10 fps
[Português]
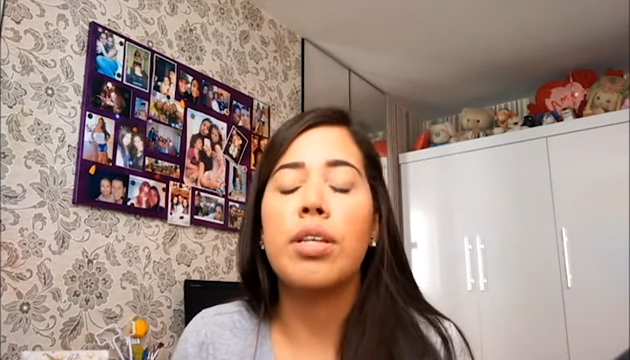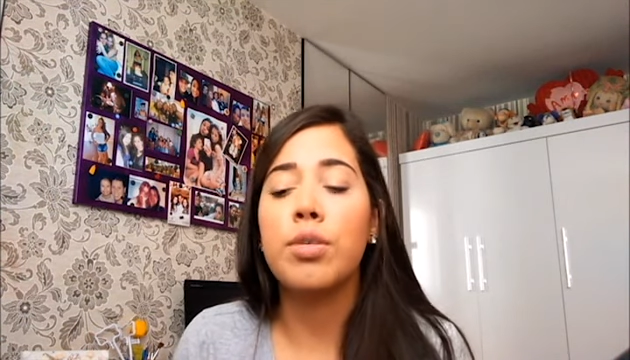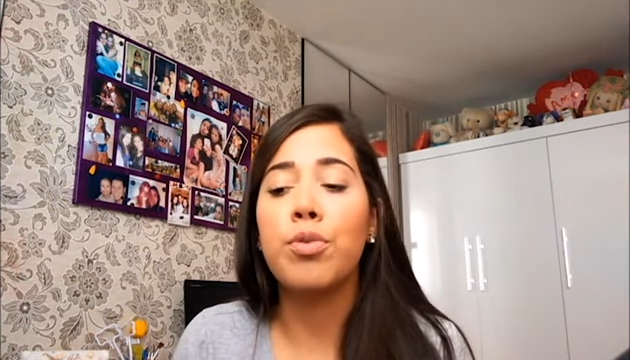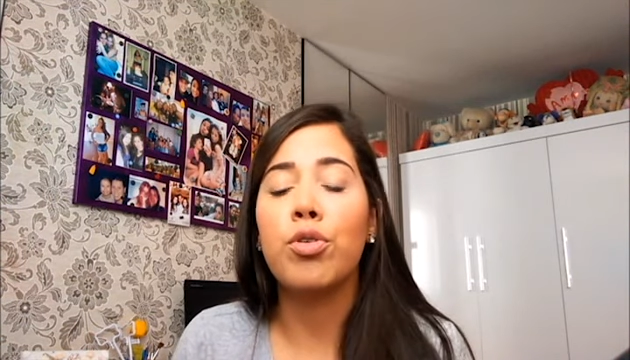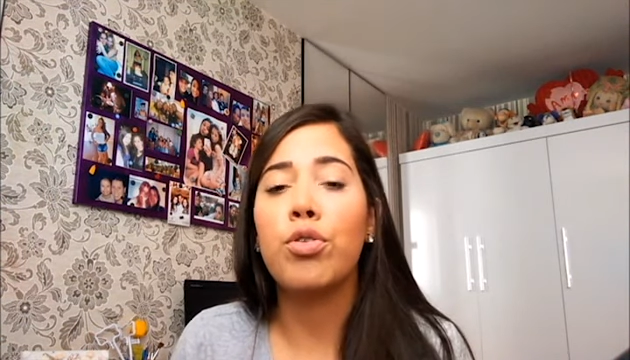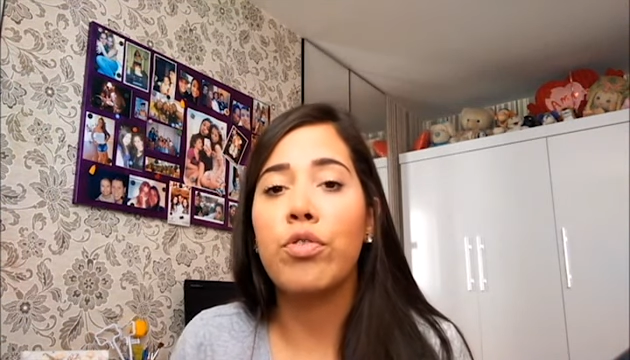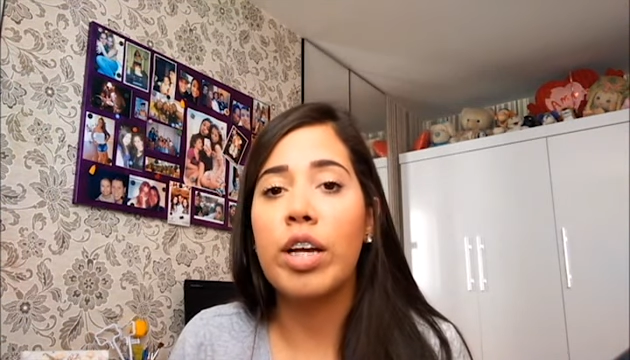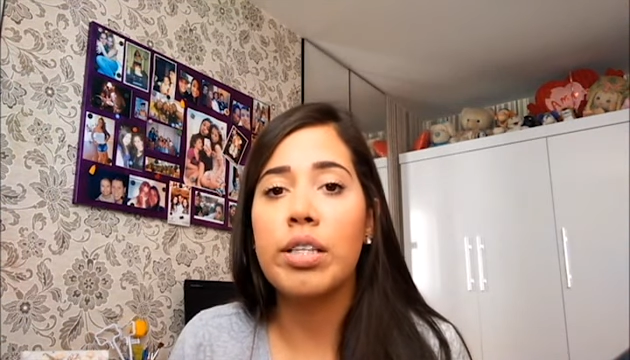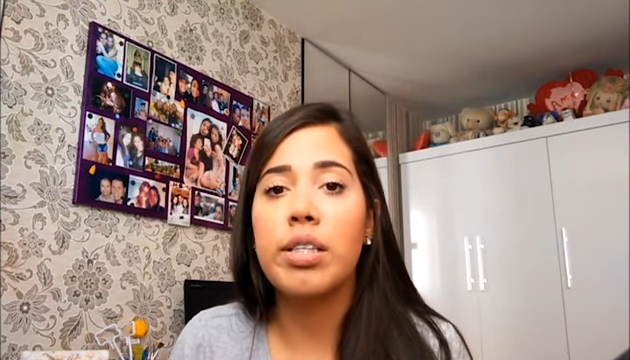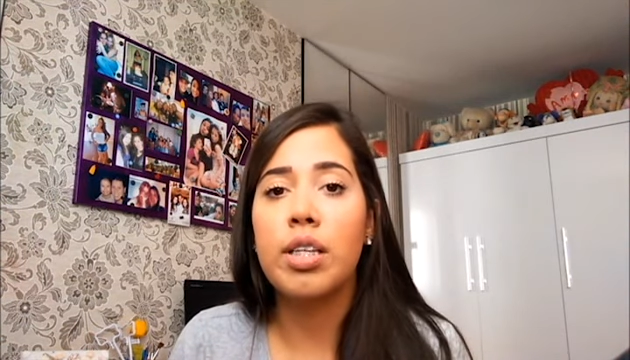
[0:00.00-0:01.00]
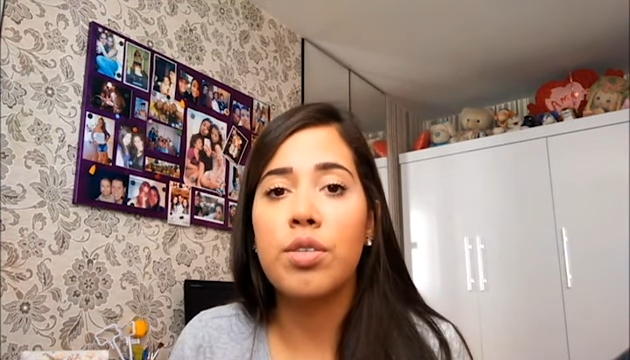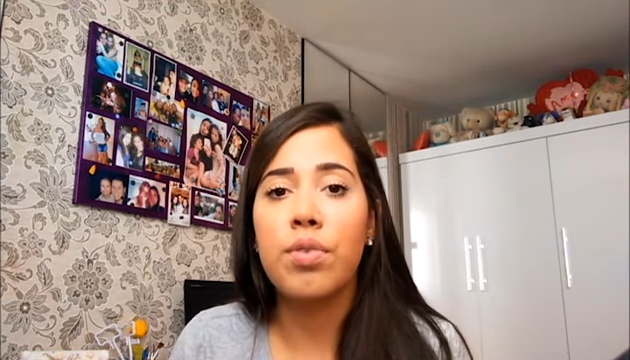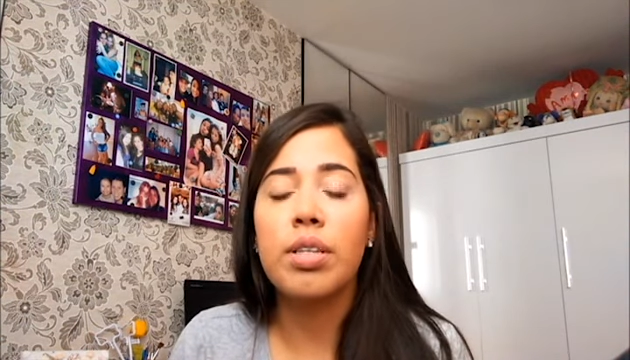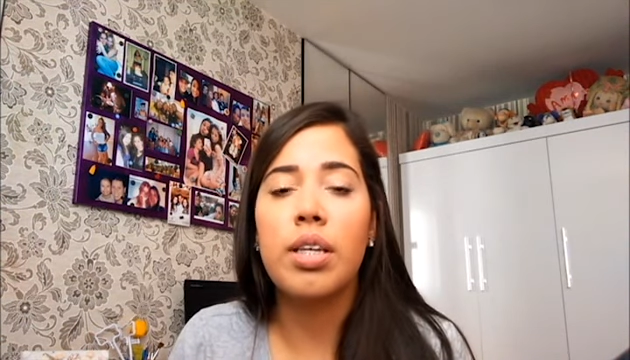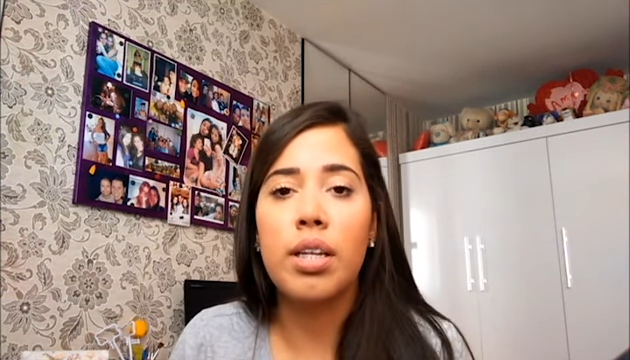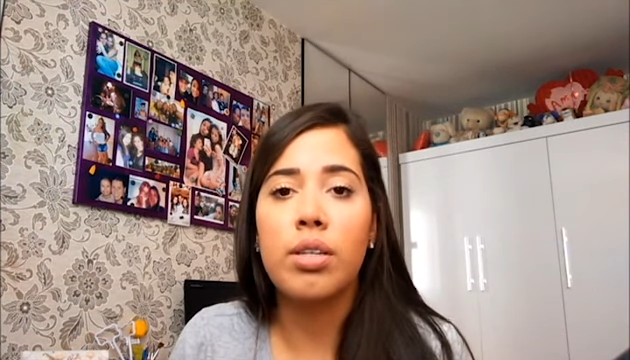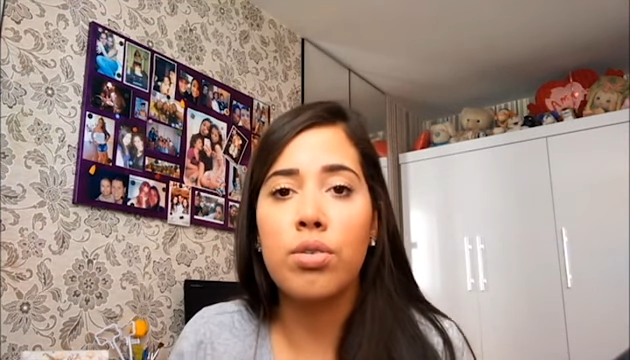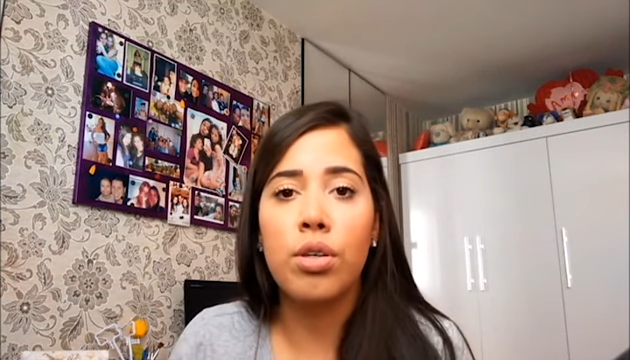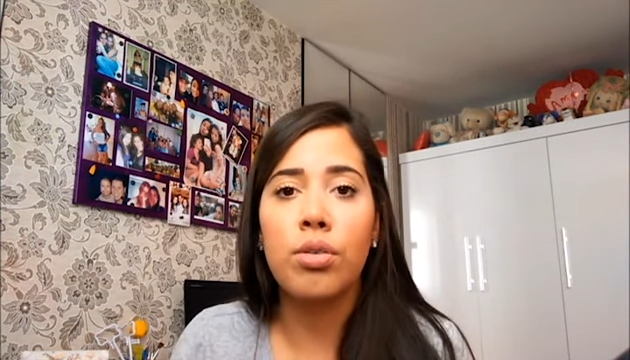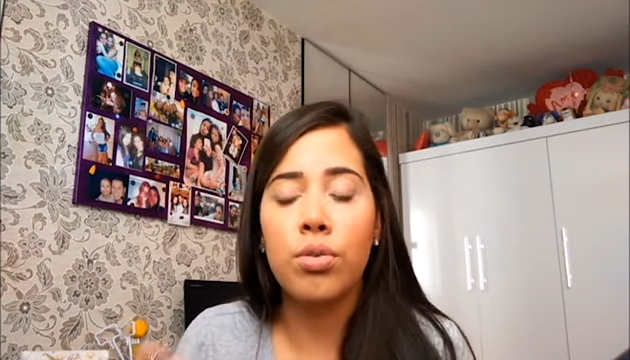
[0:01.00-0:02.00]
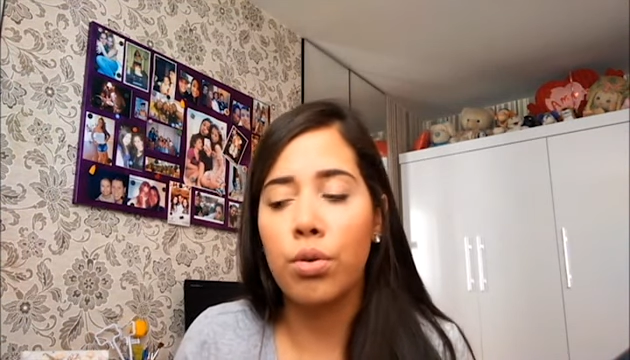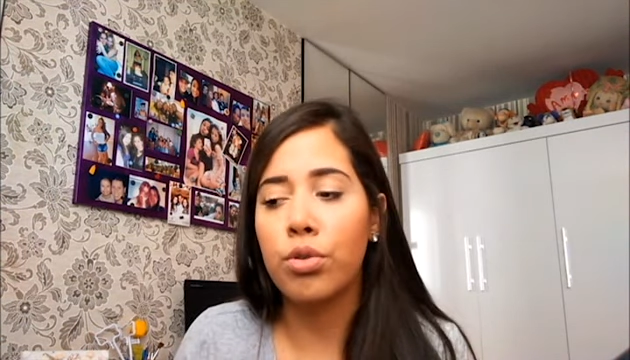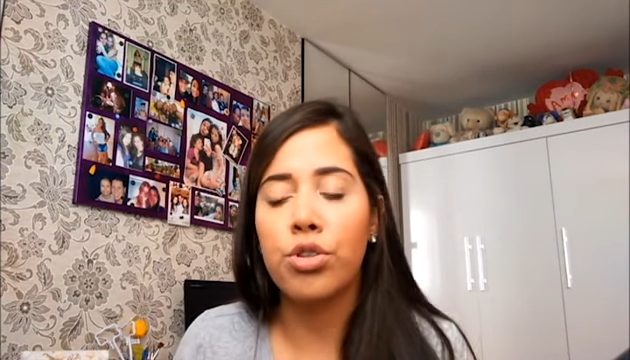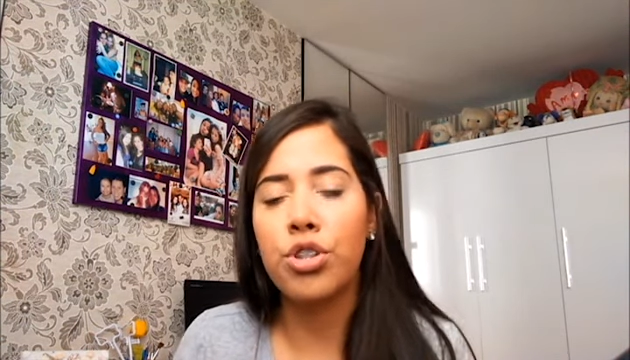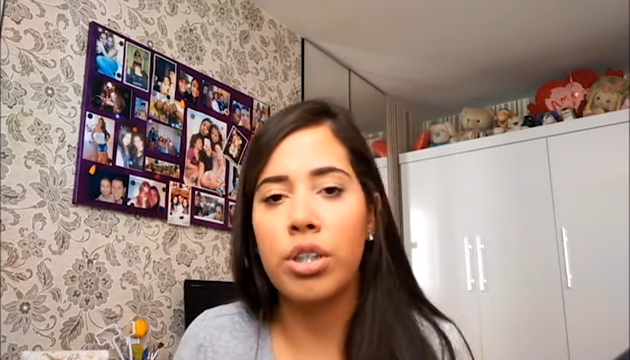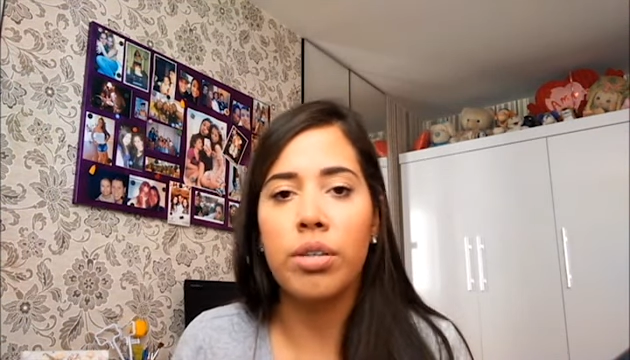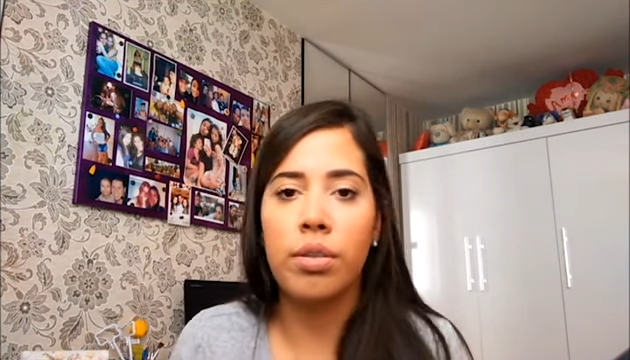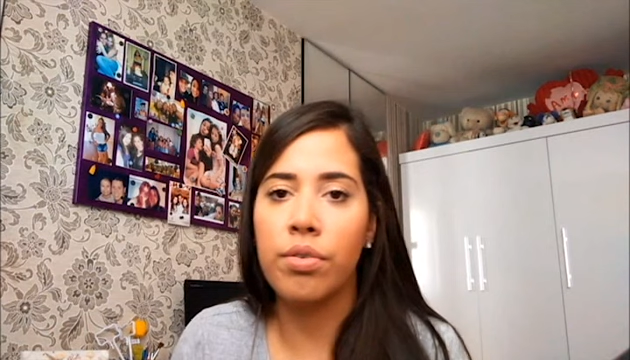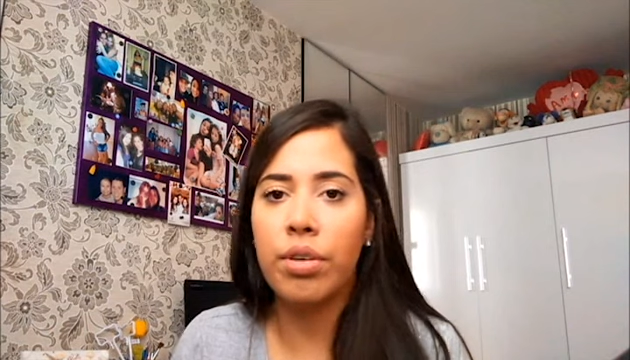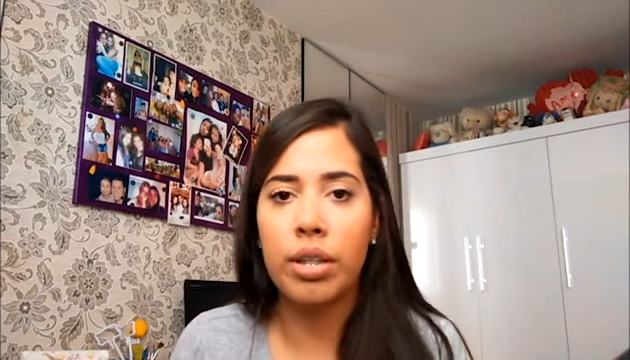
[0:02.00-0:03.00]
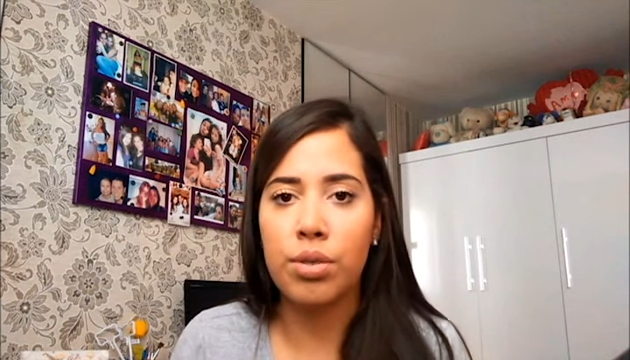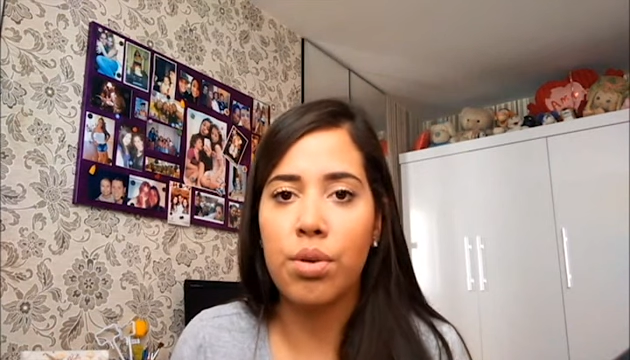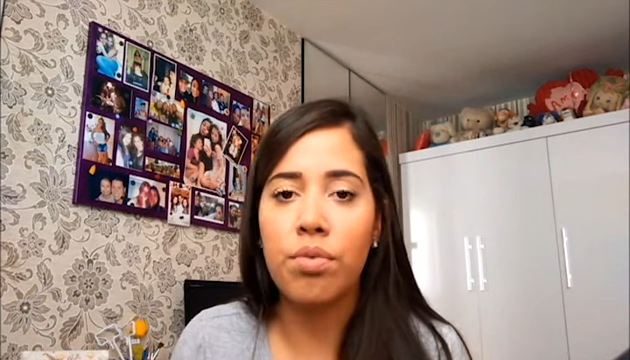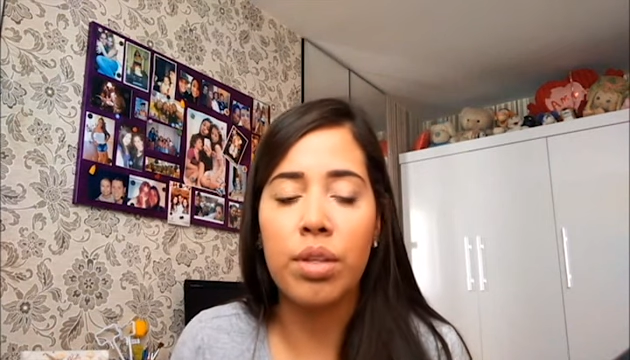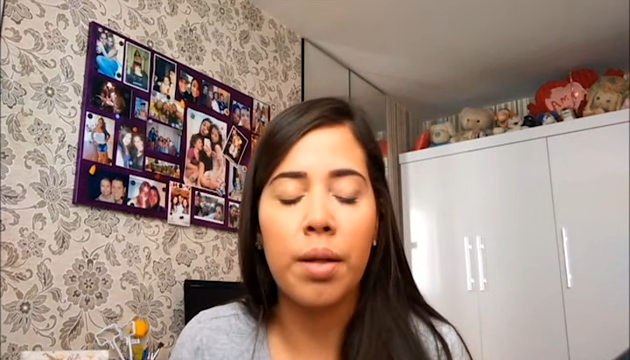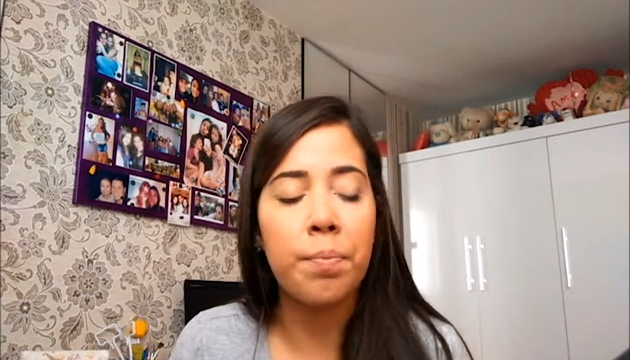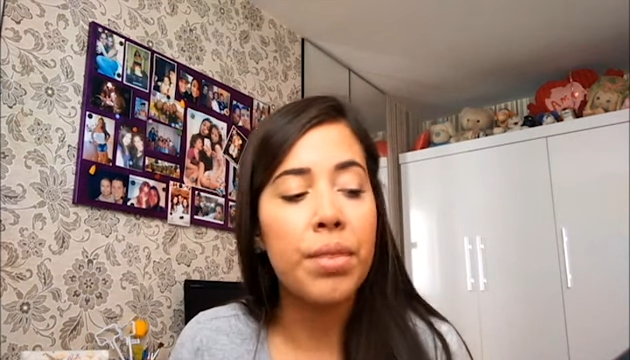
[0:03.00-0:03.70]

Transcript: esse produto vai te satisfazer na sua, no seu cotidiano, enfim, na sua vida.